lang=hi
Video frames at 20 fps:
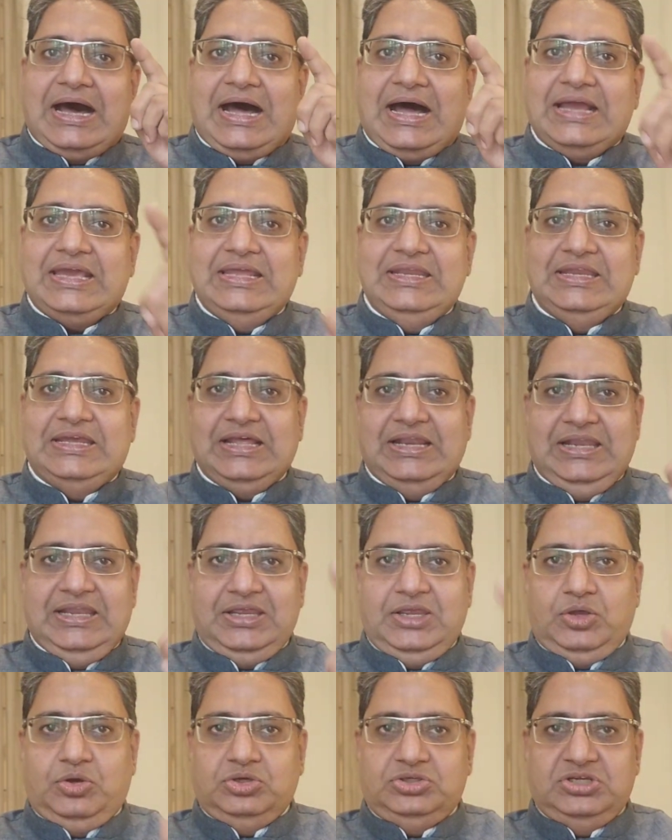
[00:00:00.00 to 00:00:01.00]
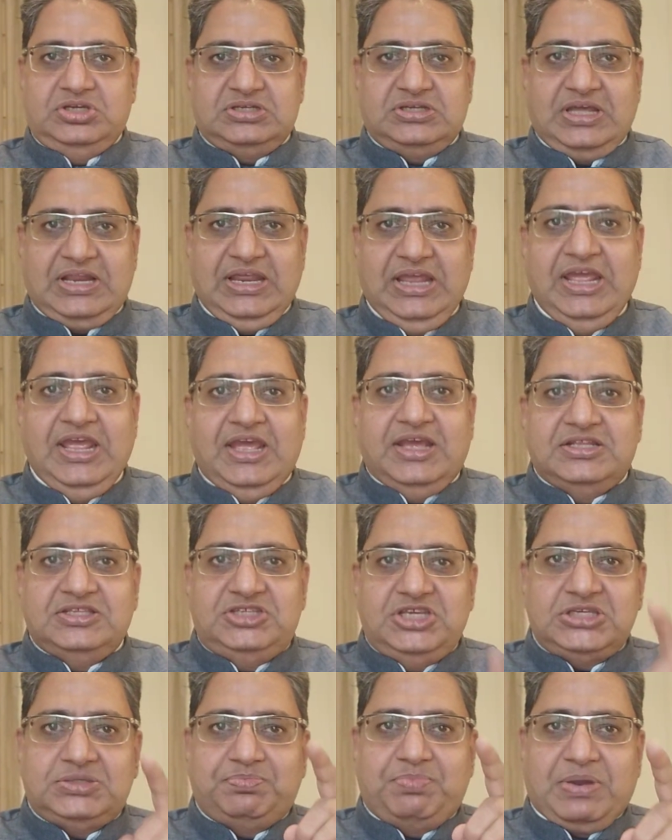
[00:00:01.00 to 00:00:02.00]
आगे निकलने की कोशिश करें
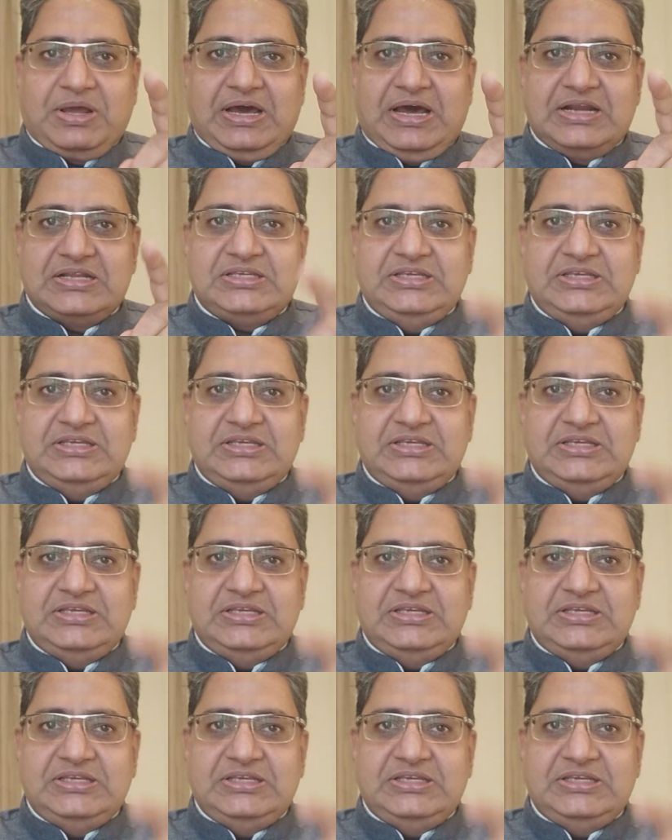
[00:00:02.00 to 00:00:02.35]
जिस प्रकार